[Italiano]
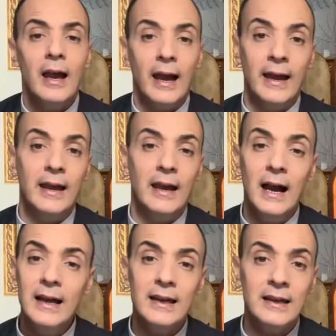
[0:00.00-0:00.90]
E
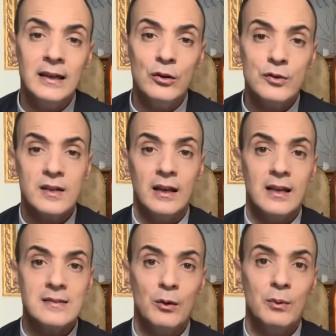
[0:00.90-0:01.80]
anche chi se la
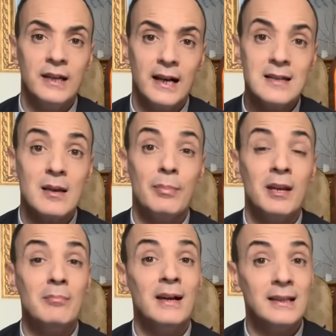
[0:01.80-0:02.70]
segue da casa per
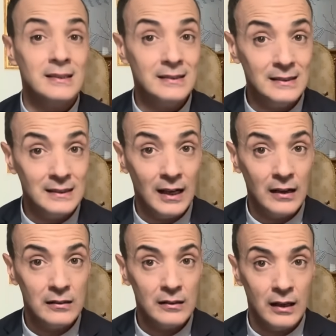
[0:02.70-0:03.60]

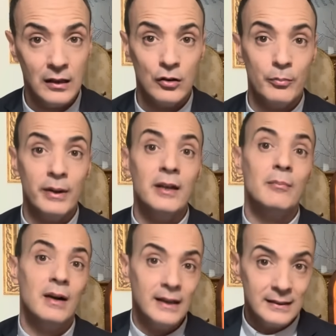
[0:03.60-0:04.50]
malattia, ecco, per
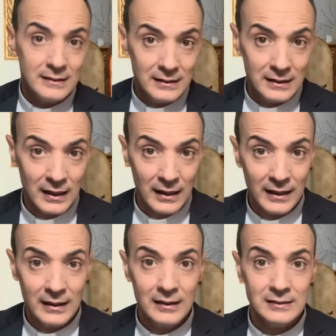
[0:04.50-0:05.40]
malattia,
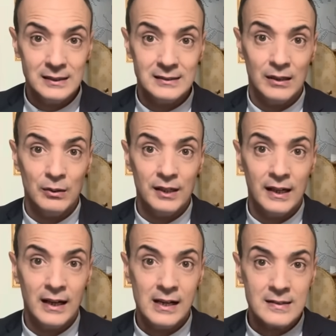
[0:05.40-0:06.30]
eh, si segue da
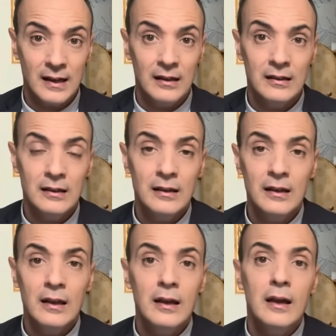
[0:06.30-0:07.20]
casa,
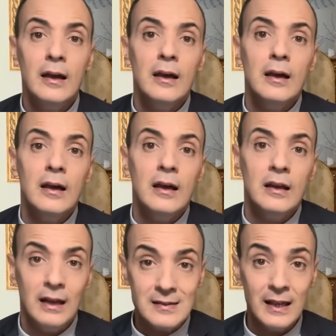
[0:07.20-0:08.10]

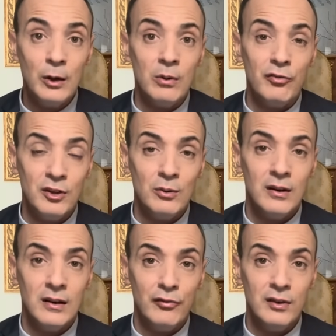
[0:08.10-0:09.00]
la segue fino
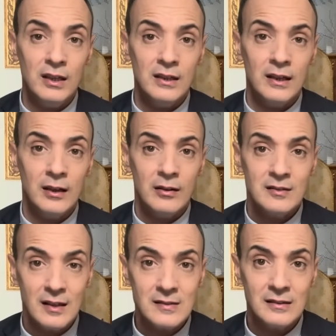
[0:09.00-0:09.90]
alla fine,
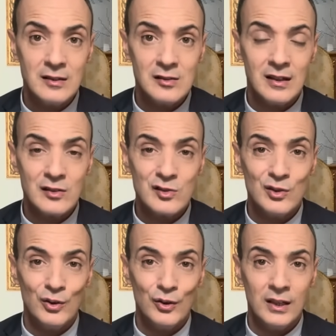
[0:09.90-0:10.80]
senza
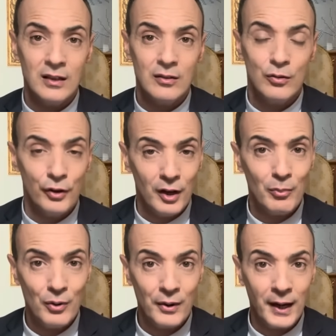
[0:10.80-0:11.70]
distrazioni, con
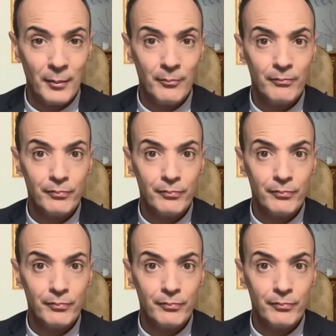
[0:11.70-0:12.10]
amore,